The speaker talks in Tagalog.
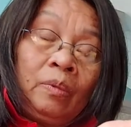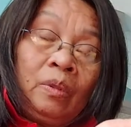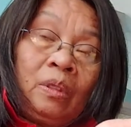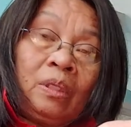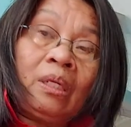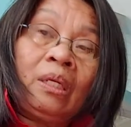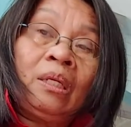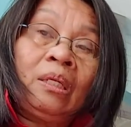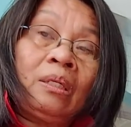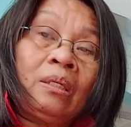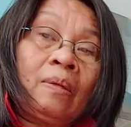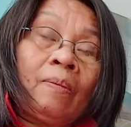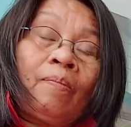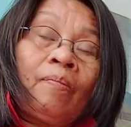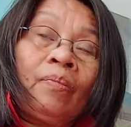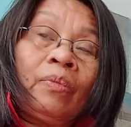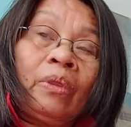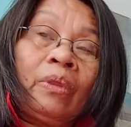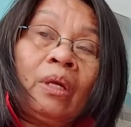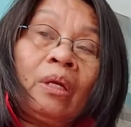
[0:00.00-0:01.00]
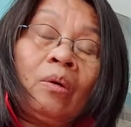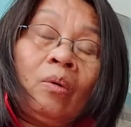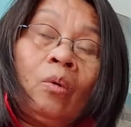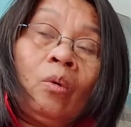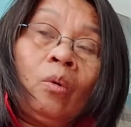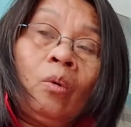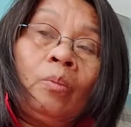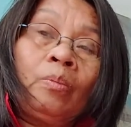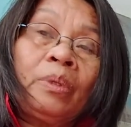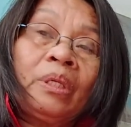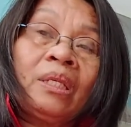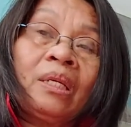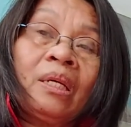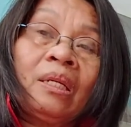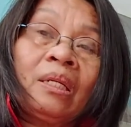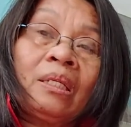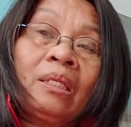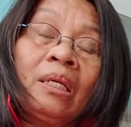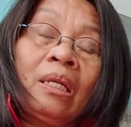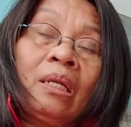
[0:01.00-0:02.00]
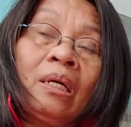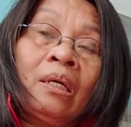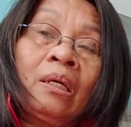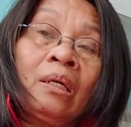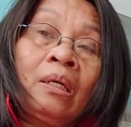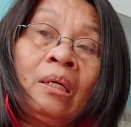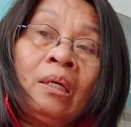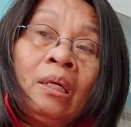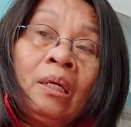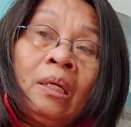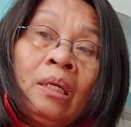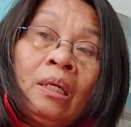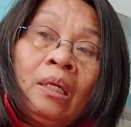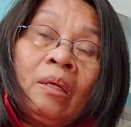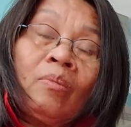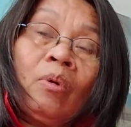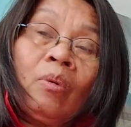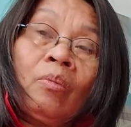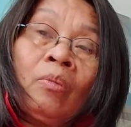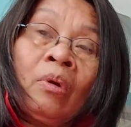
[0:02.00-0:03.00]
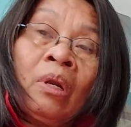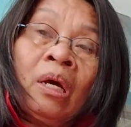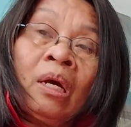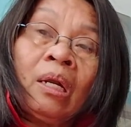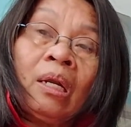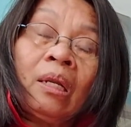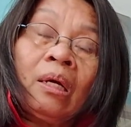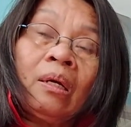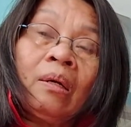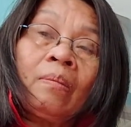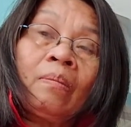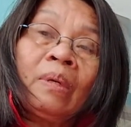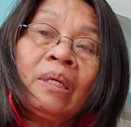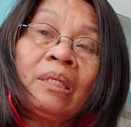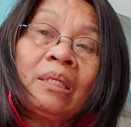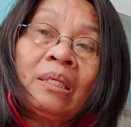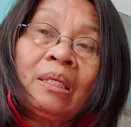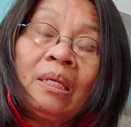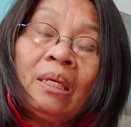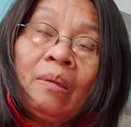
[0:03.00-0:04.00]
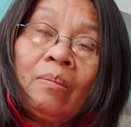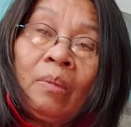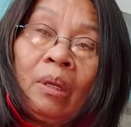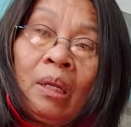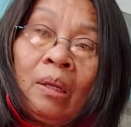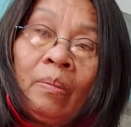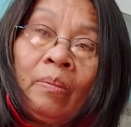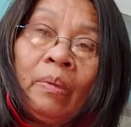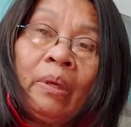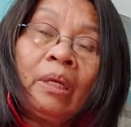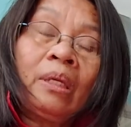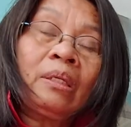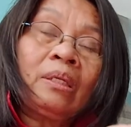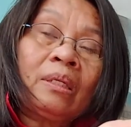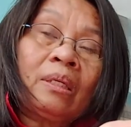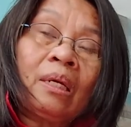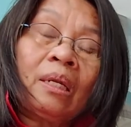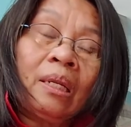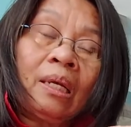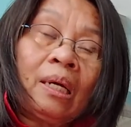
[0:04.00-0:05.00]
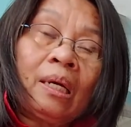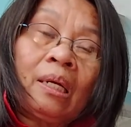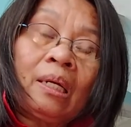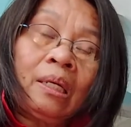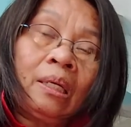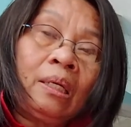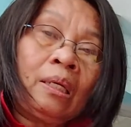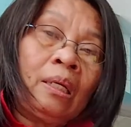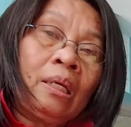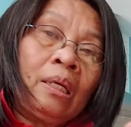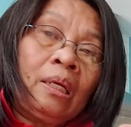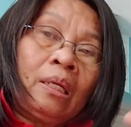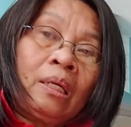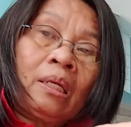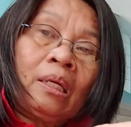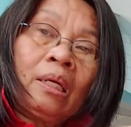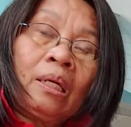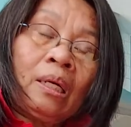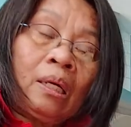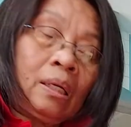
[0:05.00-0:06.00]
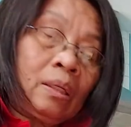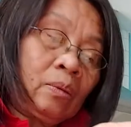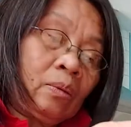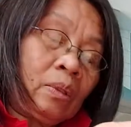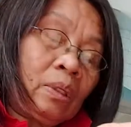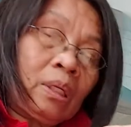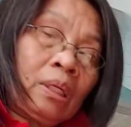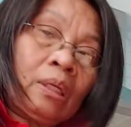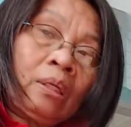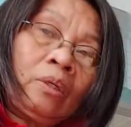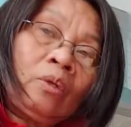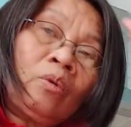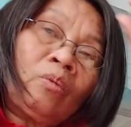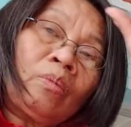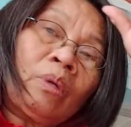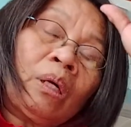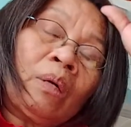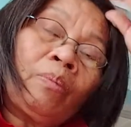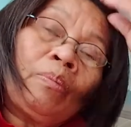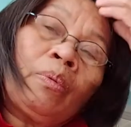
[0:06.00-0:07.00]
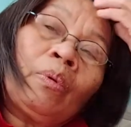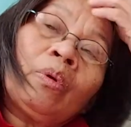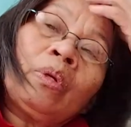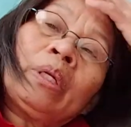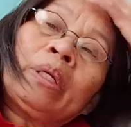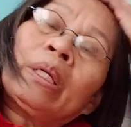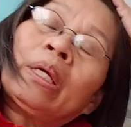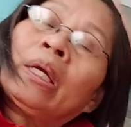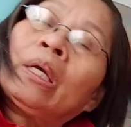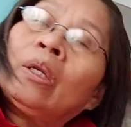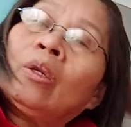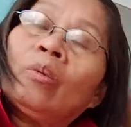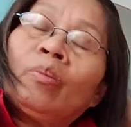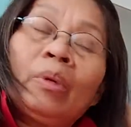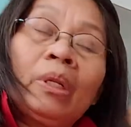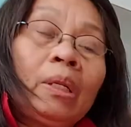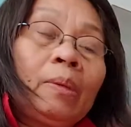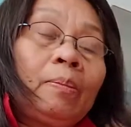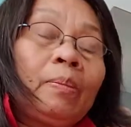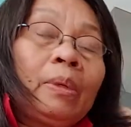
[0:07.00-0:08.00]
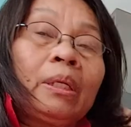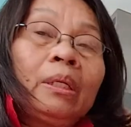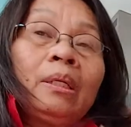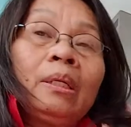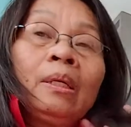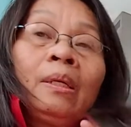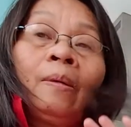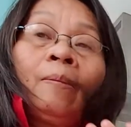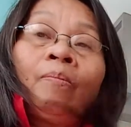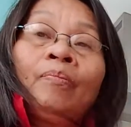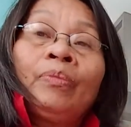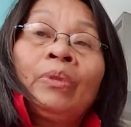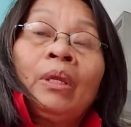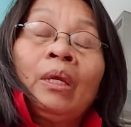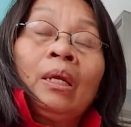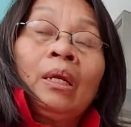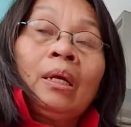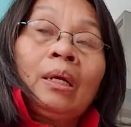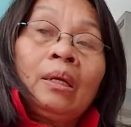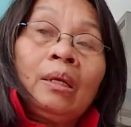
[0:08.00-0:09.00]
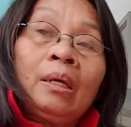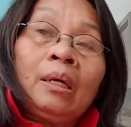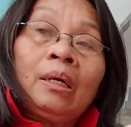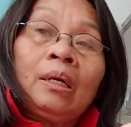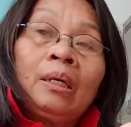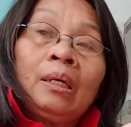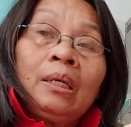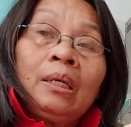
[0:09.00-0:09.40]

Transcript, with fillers: trees nag-uumpisa na silang namumulaklak. Maski malamig sila ay nag-aano na, yung mga pollen ay lumilipad na. Kaya